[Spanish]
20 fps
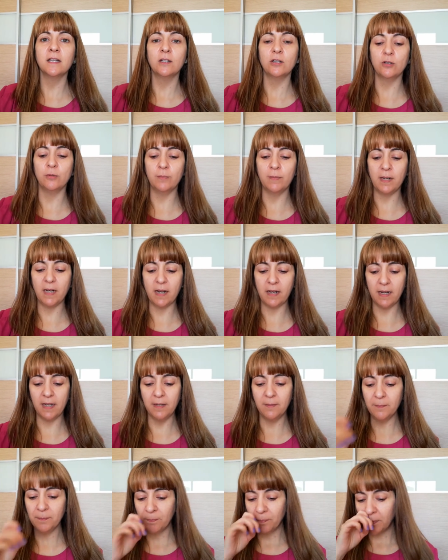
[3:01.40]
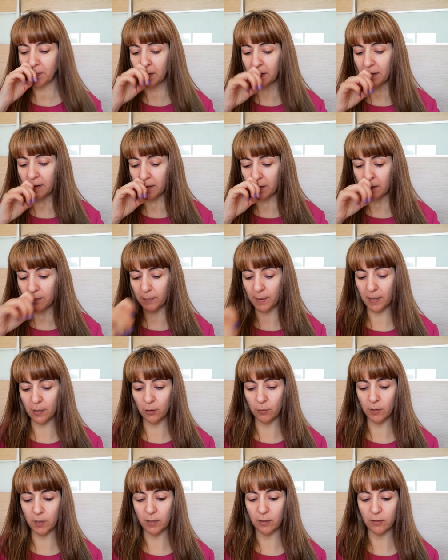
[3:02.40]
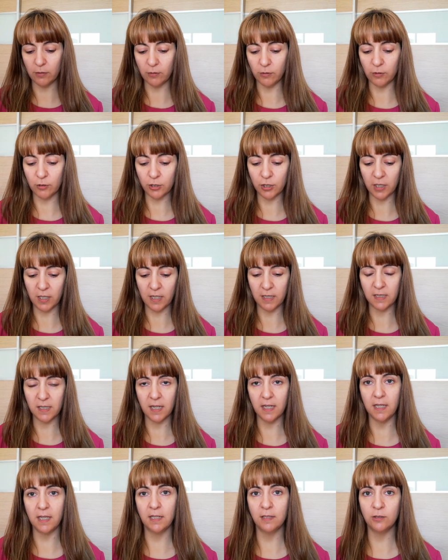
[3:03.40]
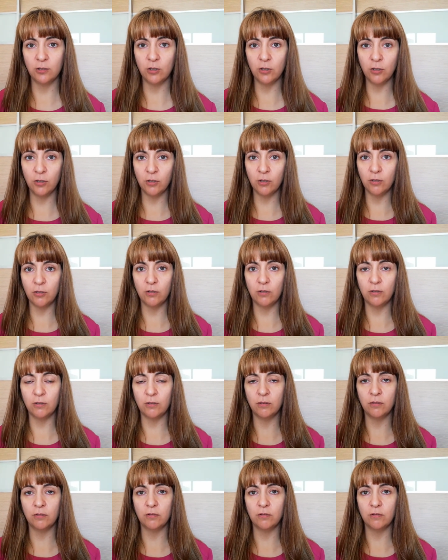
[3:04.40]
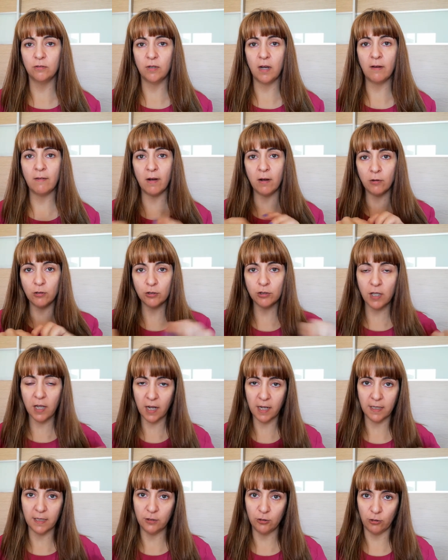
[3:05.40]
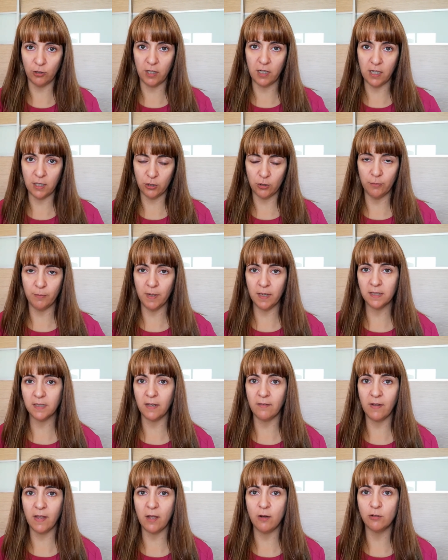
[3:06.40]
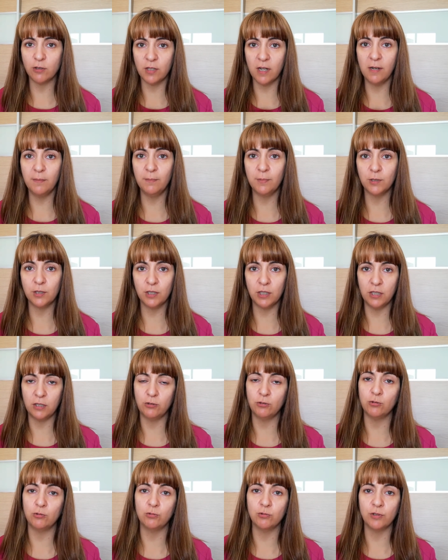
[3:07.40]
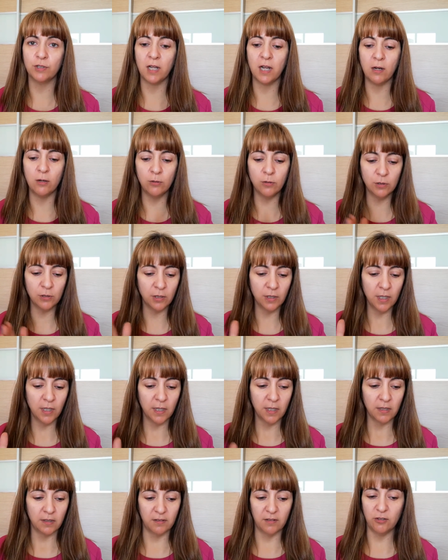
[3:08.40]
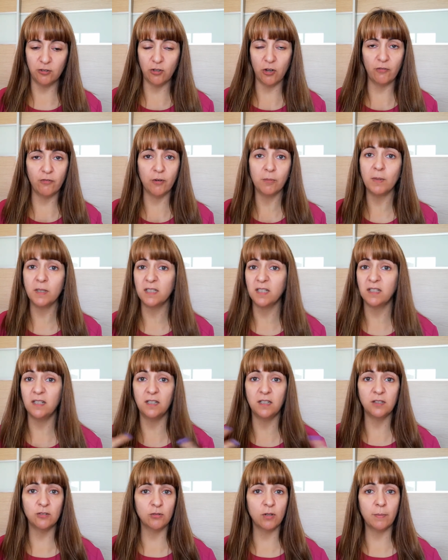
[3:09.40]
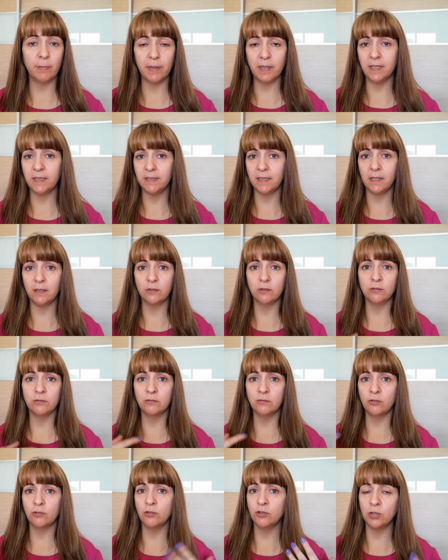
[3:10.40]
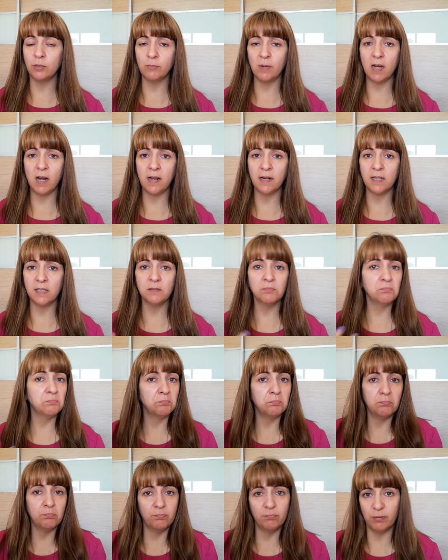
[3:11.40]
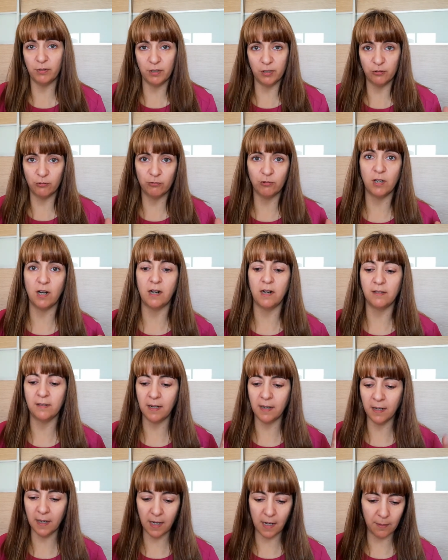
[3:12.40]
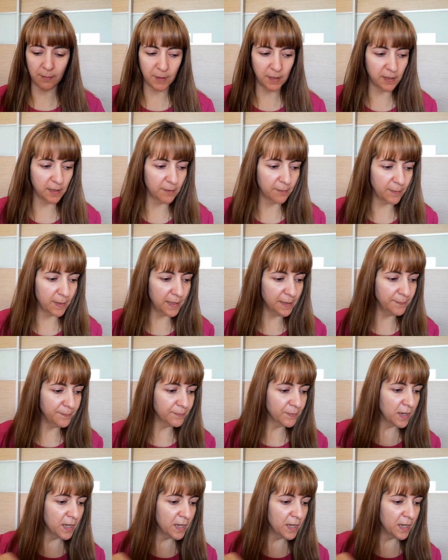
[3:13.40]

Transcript: Los miraré pero bueno, os iré enseñando, abajo os dejaré todas las sombras que vaya a usar por si os gusta el look. De todas formas, si tenéis una paleta con tonos similares, podéis usarla tranquilamente, ¿vale?